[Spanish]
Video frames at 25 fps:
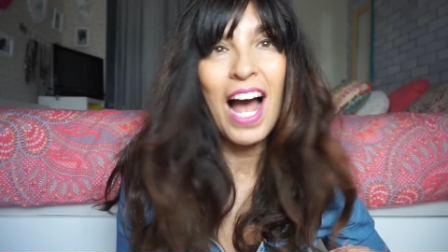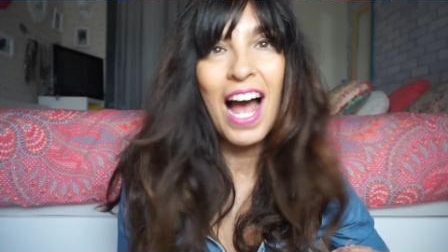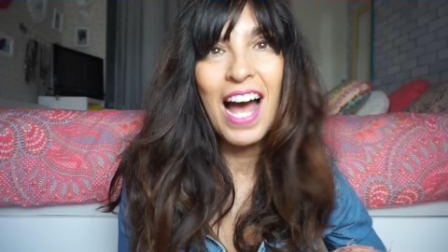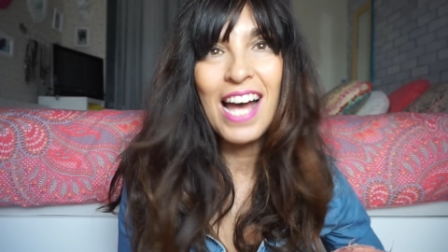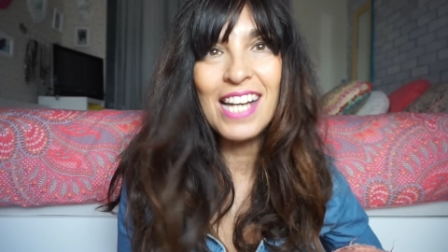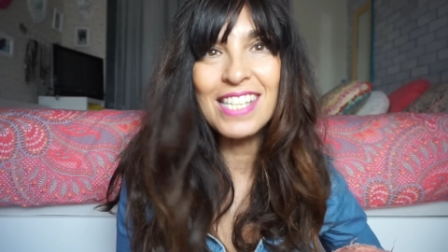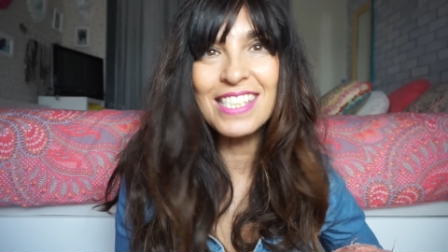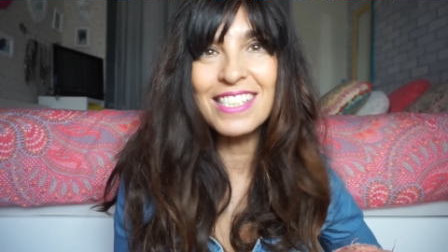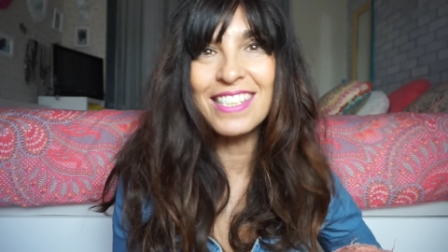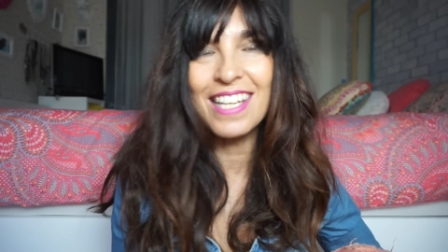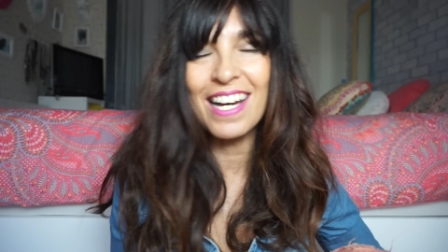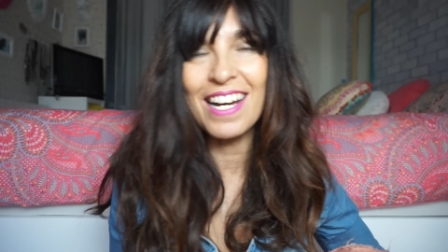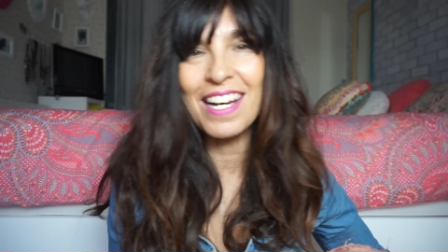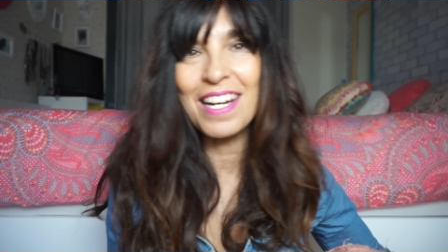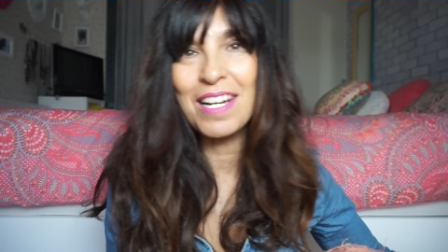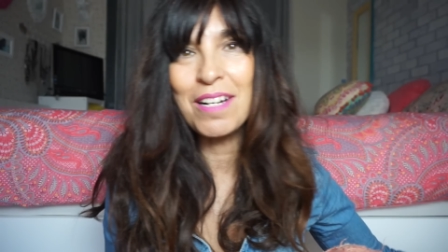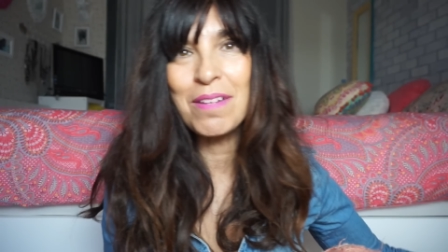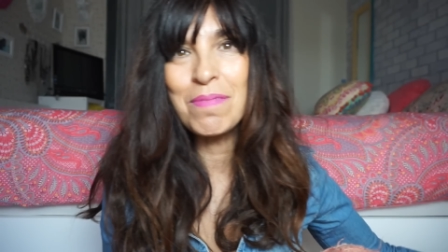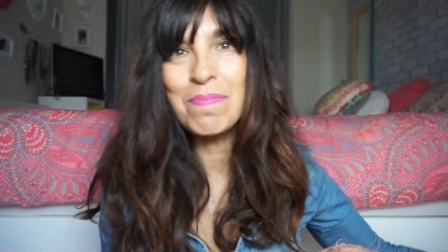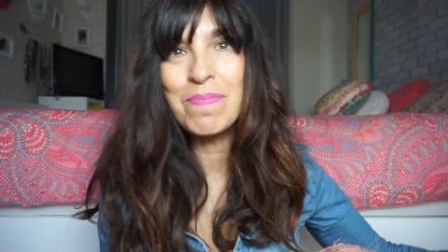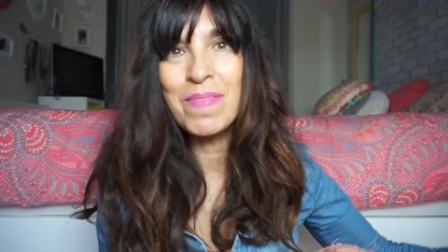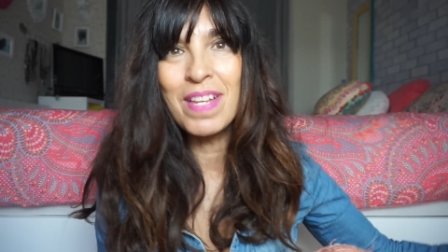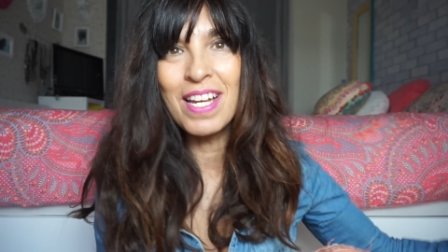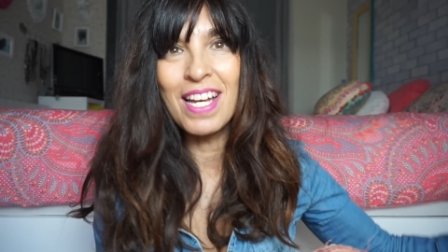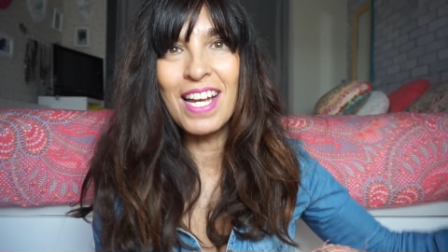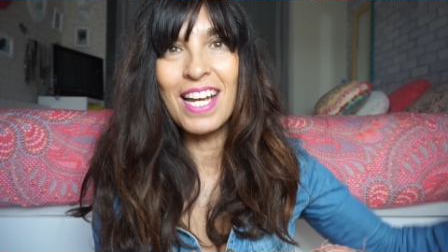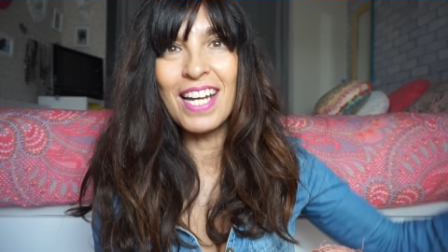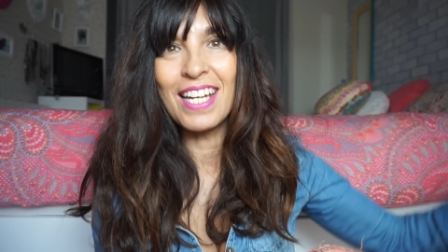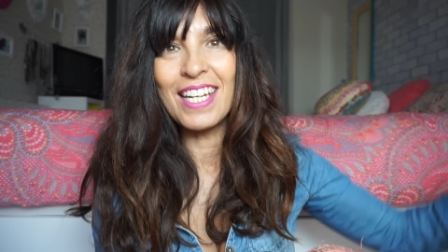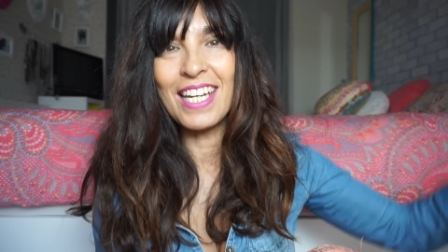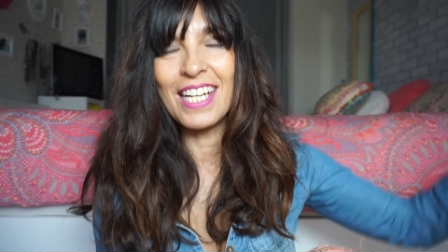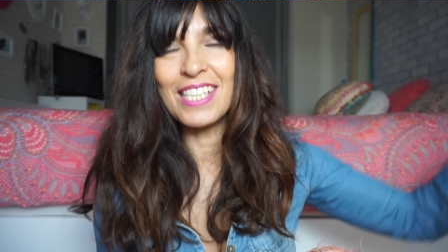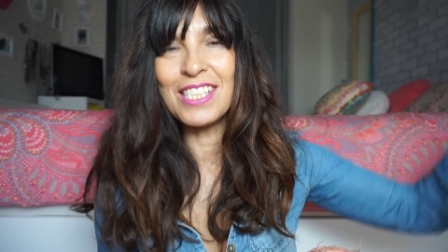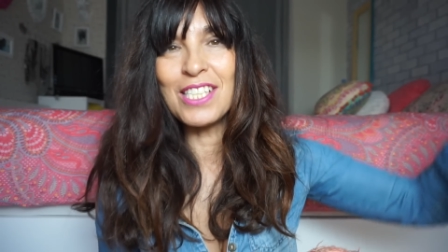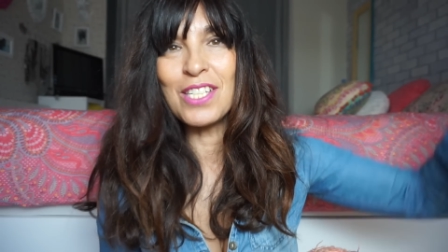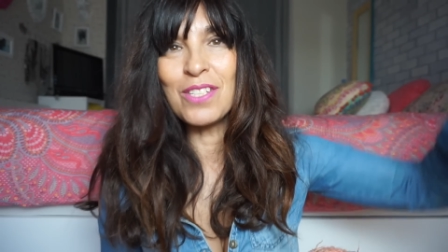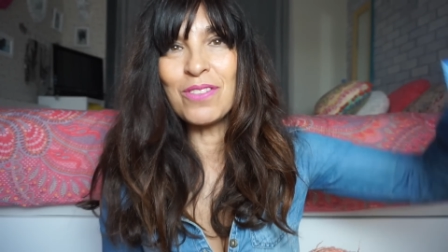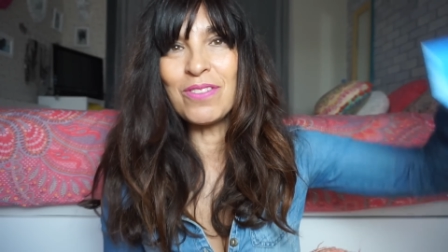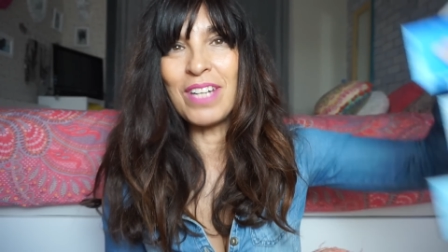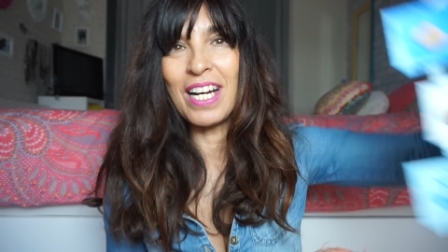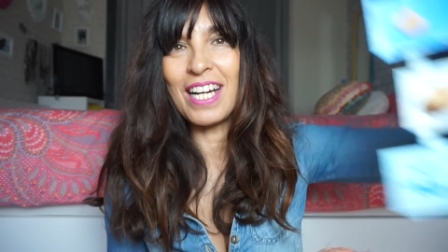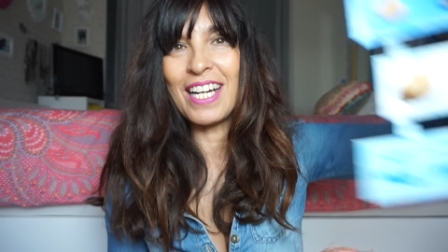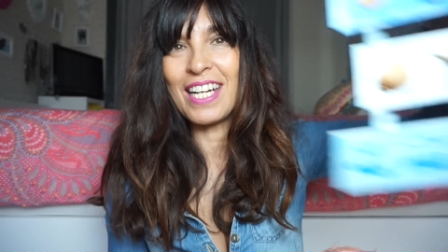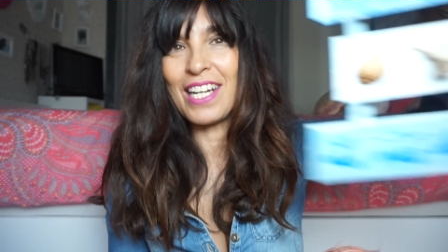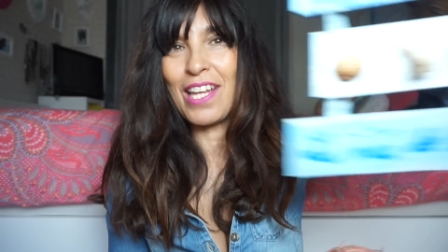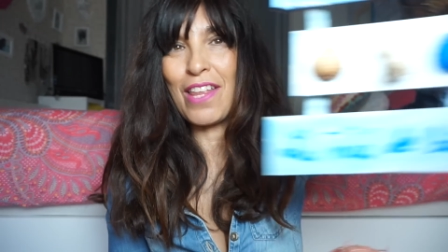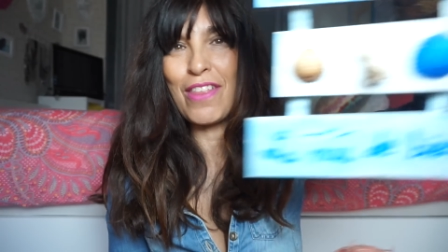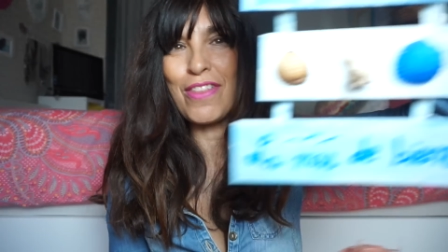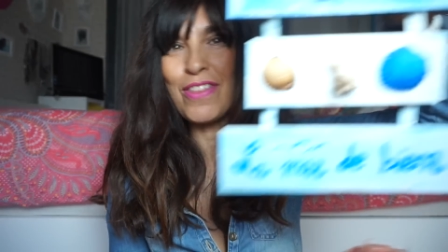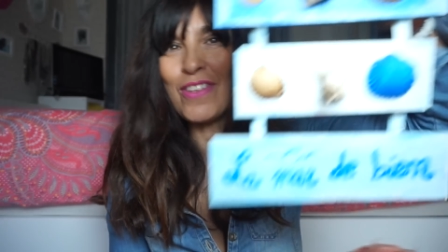a Instagram, que ha sido una
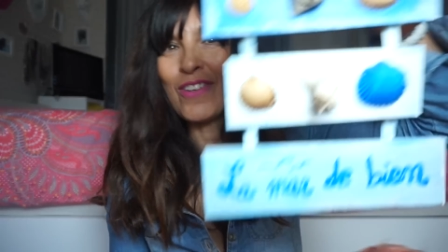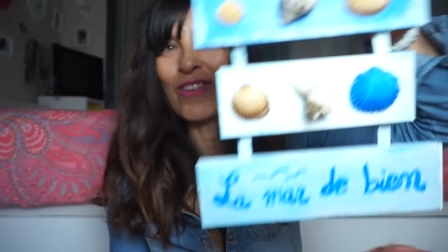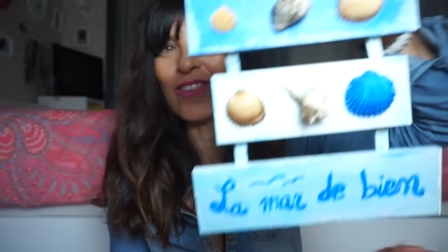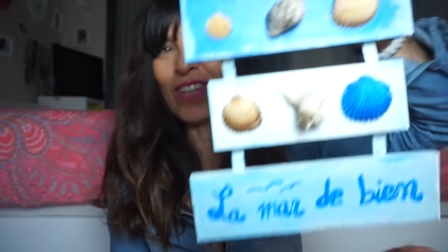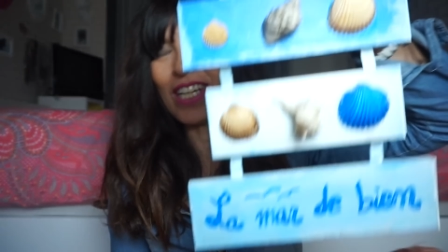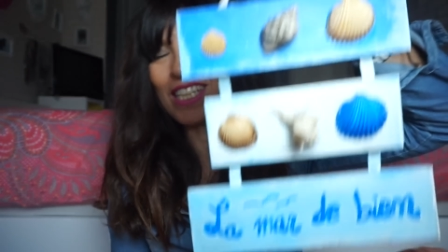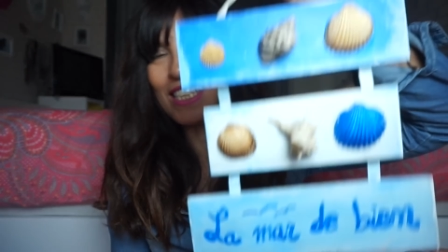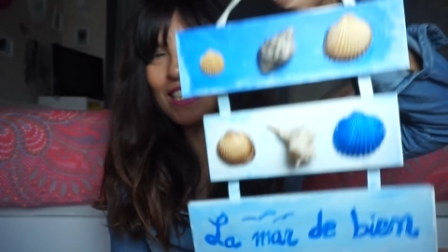creación